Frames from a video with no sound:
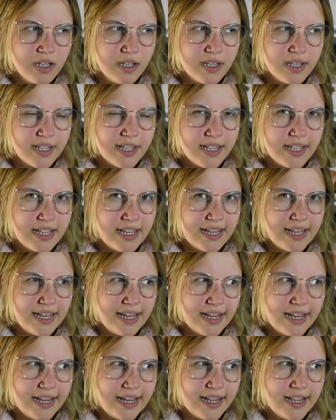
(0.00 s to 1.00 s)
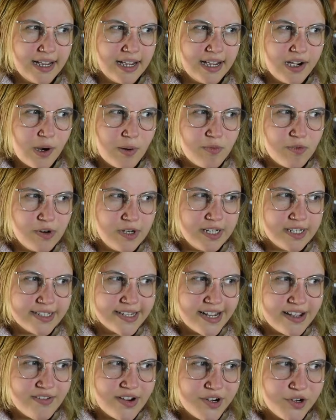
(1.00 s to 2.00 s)
Äh, obwohl ich da
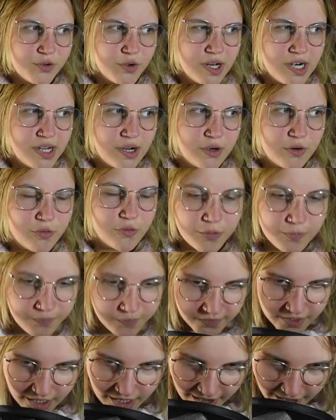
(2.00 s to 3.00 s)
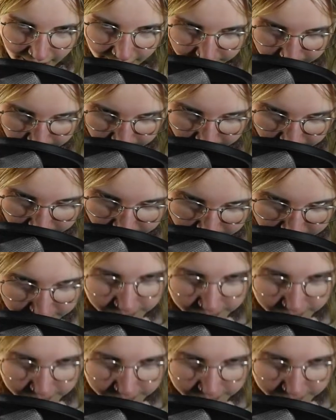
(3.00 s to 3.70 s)
eventuell auf anderen